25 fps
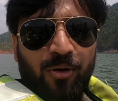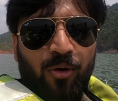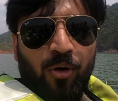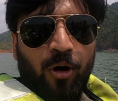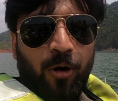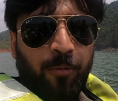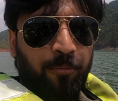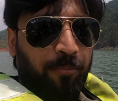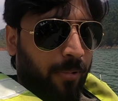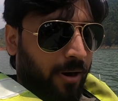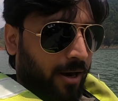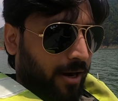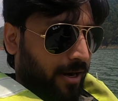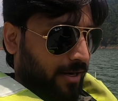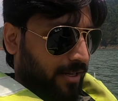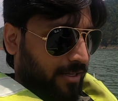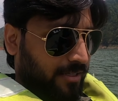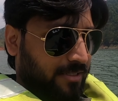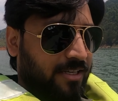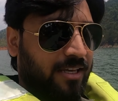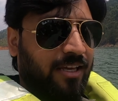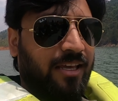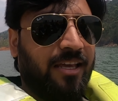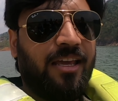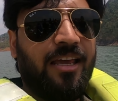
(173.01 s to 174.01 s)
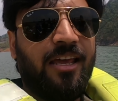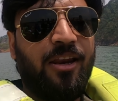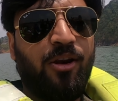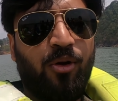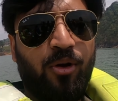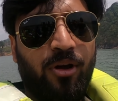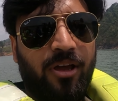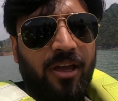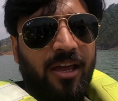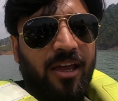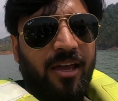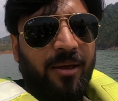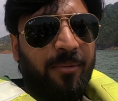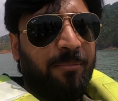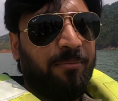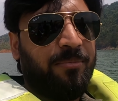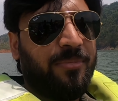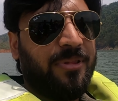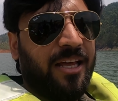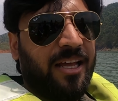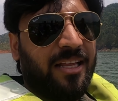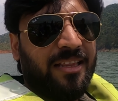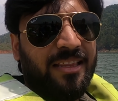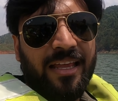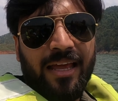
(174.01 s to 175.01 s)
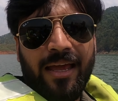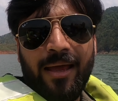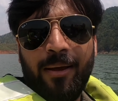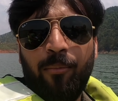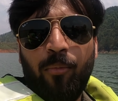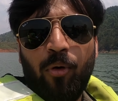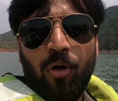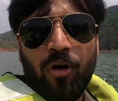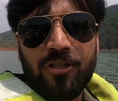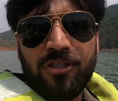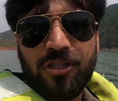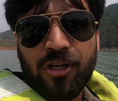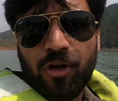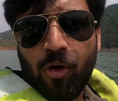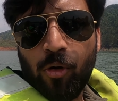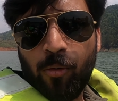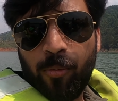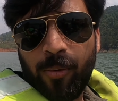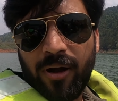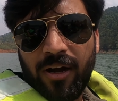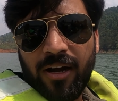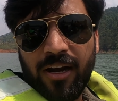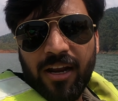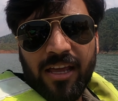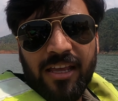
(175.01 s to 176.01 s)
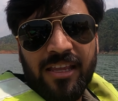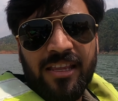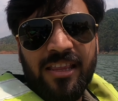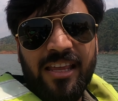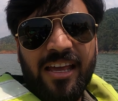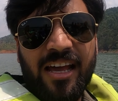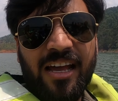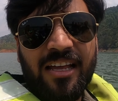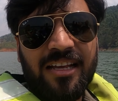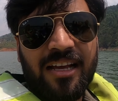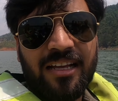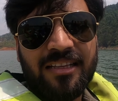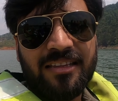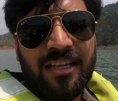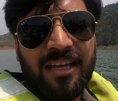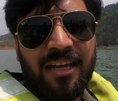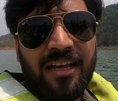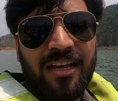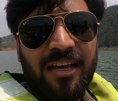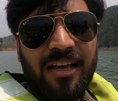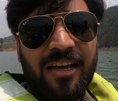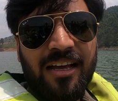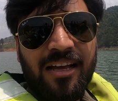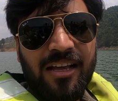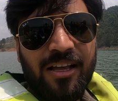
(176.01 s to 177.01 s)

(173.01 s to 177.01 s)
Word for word: बोट पार्टिस की ये लोग ये देते हैं बहुत जगहों पर नहीं दिया जाता